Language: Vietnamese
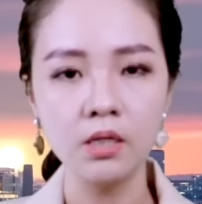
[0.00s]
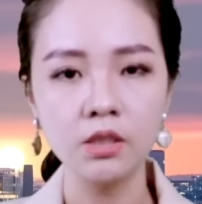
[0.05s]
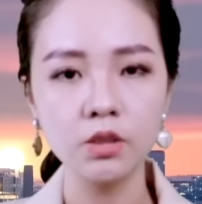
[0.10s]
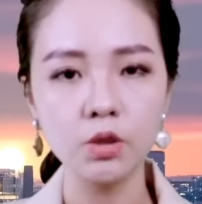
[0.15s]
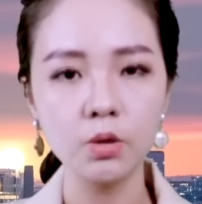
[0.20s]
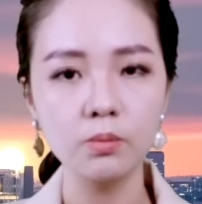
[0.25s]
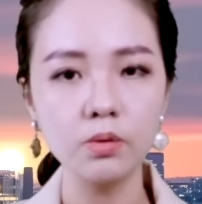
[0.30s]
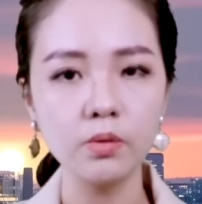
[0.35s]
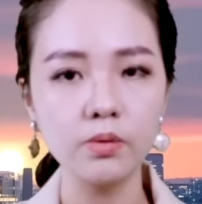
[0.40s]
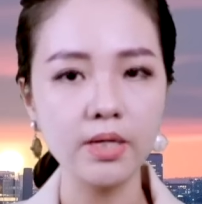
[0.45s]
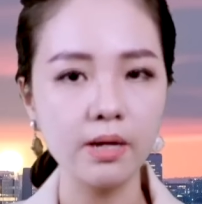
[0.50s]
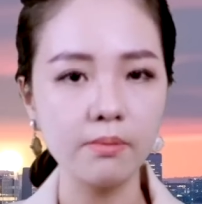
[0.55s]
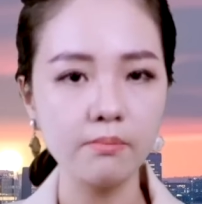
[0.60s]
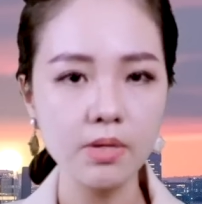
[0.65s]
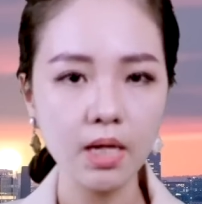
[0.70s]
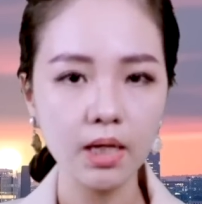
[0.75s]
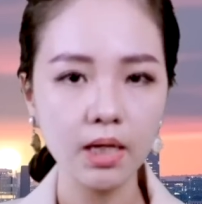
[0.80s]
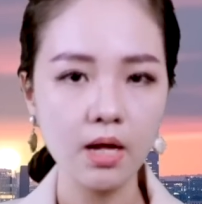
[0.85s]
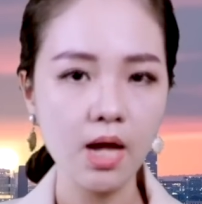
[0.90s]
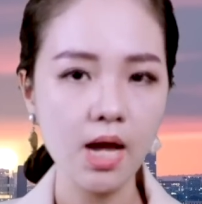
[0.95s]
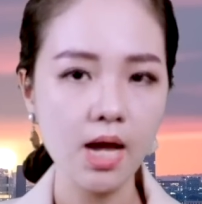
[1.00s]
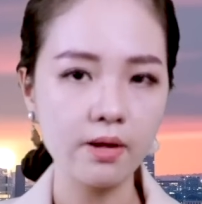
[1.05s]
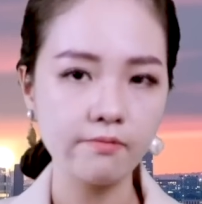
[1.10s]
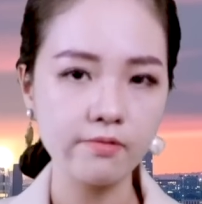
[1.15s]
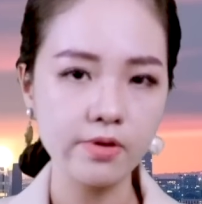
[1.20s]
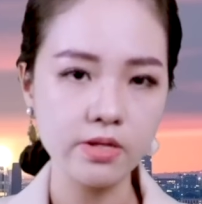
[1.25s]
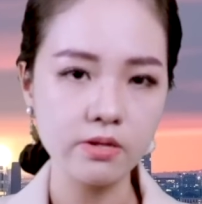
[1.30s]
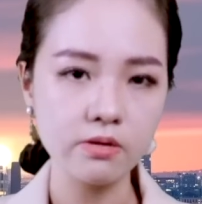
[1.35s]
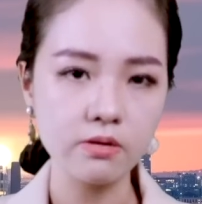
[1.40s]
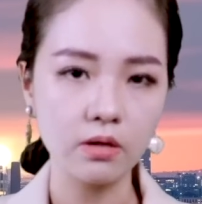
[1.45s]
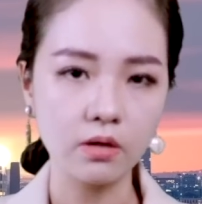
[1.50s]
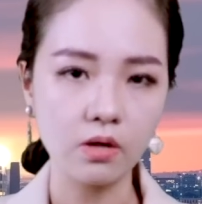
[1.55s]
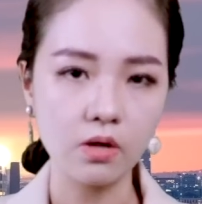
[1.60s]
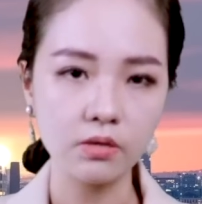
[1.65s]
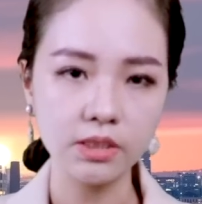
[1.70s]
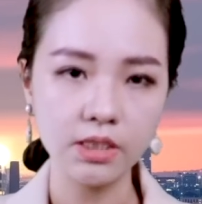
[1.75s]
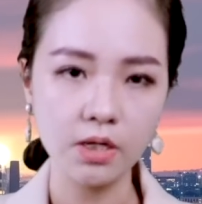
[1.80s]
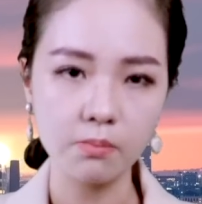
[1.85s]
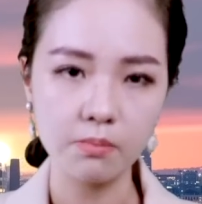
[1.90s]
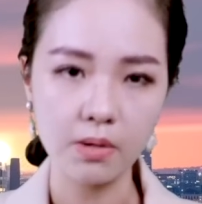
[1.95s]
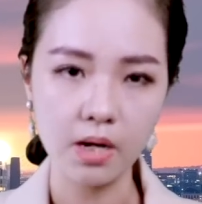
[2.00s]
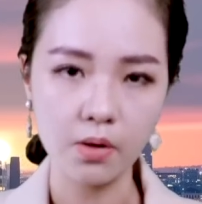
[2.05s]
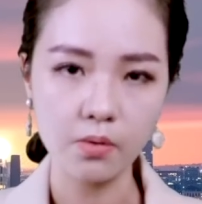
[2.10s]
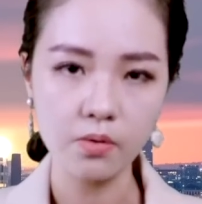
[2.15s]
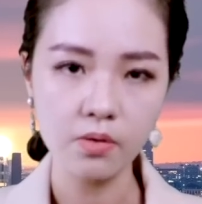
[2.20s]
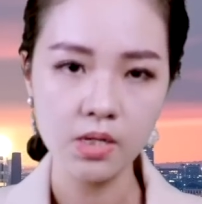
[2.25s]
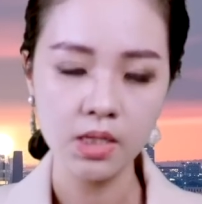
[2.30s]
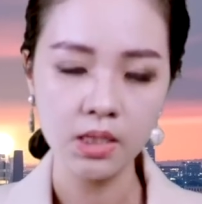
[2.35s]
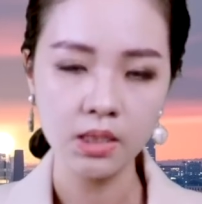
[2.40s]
chúng tôi đã biết các hạt vi nhựa có trong máu,